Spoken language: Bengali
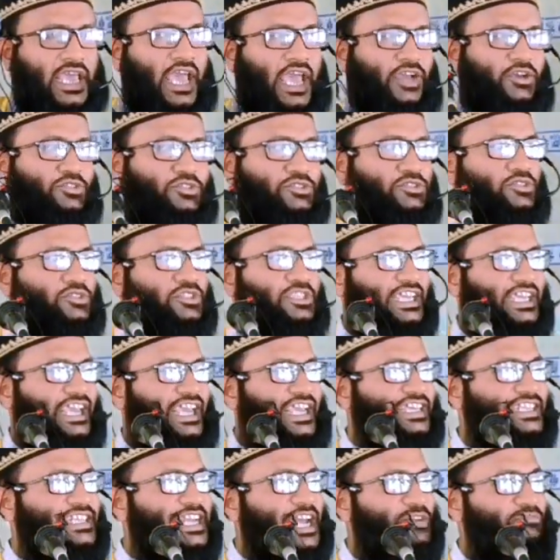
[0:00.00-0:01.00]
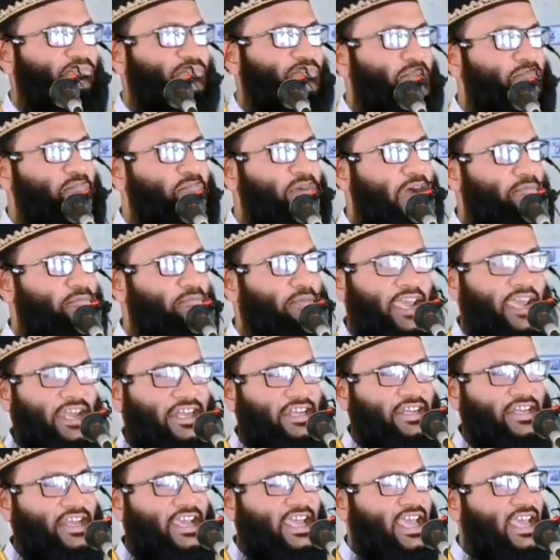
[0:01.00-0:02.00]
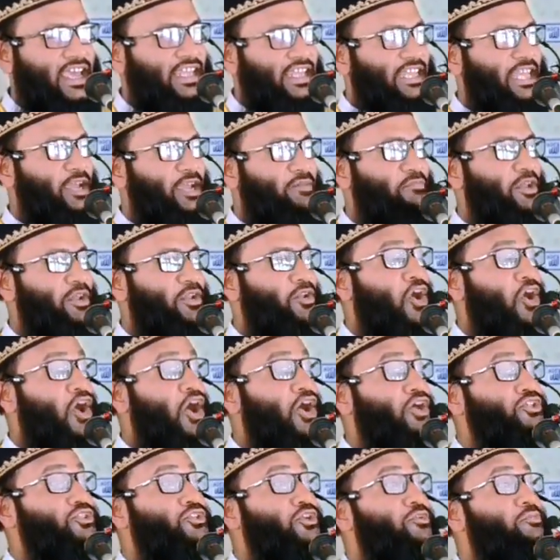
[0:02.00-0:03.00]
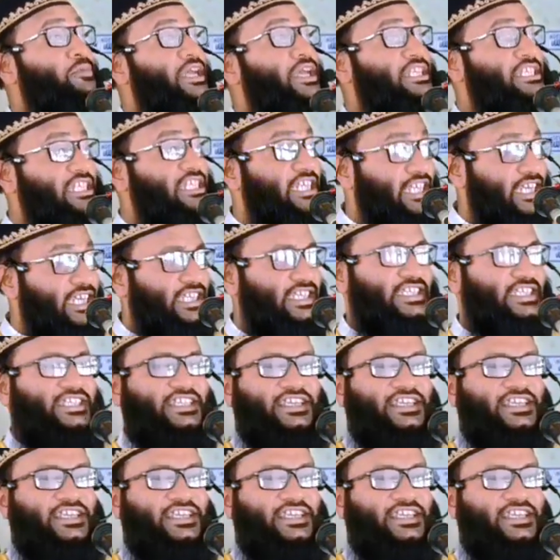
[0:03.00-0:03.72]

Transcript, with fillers: এখন যদি এইটা আপনি মাপেন দেখবেন অটোমেটিক